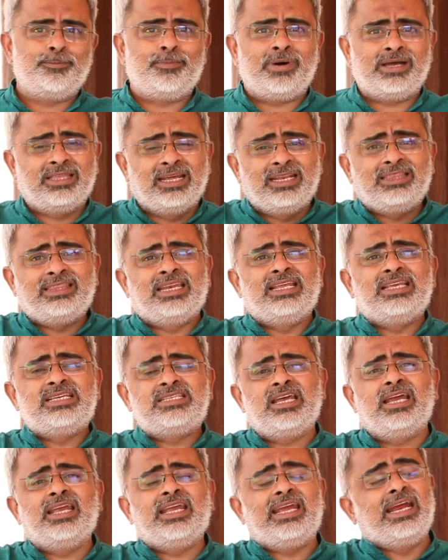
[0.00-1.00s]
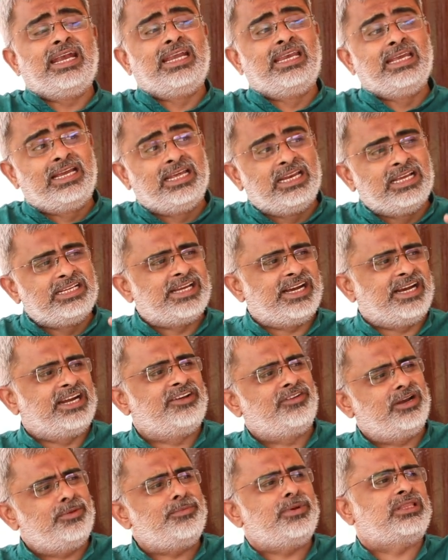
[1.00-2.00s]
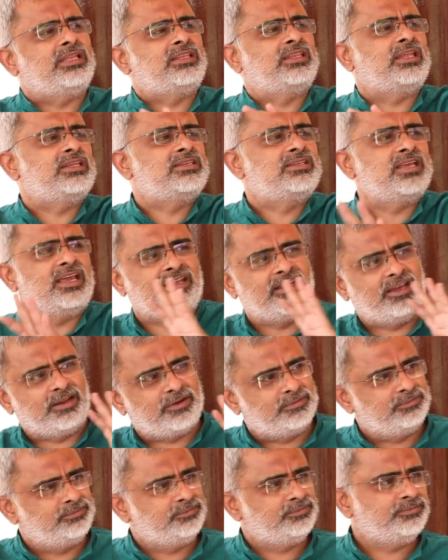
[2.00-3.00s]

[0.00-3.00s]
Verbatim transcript: మదర్ తెరీసా ఏ డిగ్రీ చేయడం వల్ల మదర్ తెరీసా అయ్యారు